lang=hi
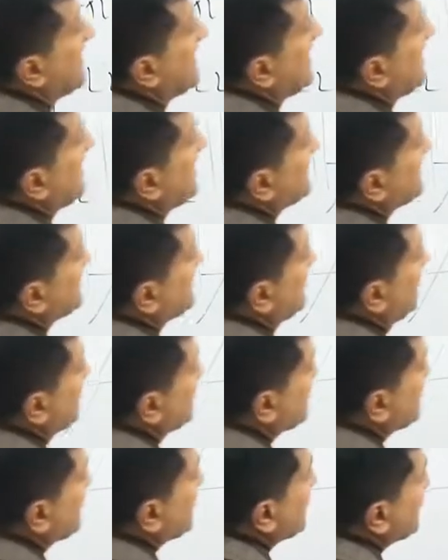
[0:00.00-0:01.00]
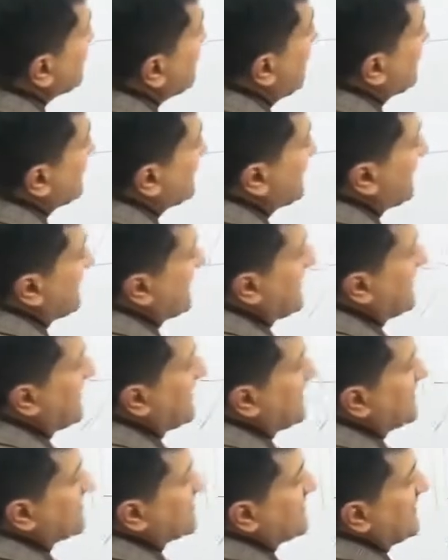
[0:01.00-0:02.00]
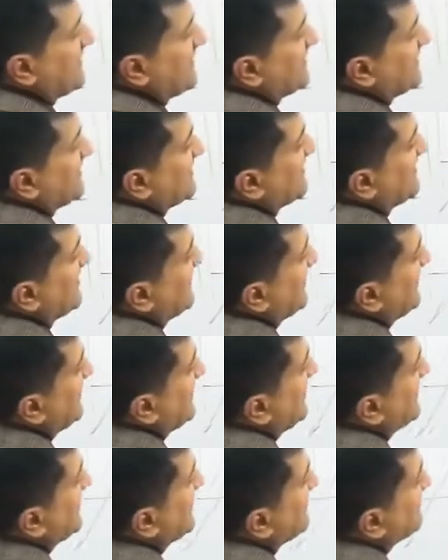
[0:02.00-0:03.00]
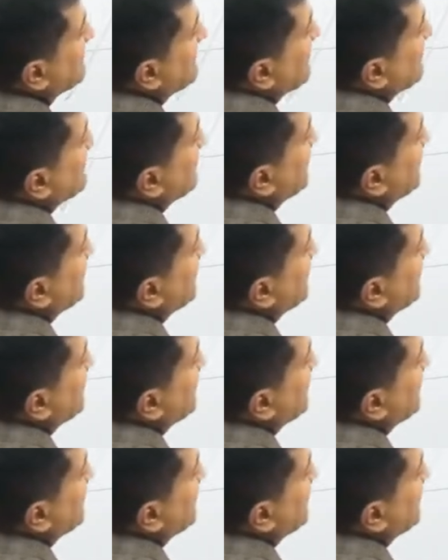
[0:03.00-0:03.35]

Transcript: कि समझने की बात यह है कि संगठन के निम्न